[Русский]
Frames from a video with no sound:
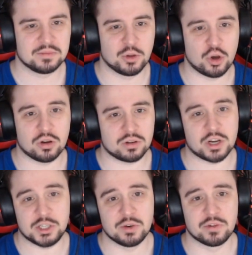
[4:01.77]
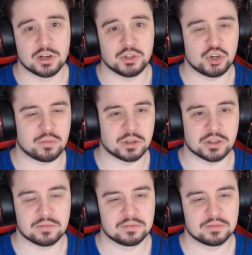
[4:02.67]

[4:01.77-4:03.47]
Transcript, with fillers: Но красиво выглядящие понты.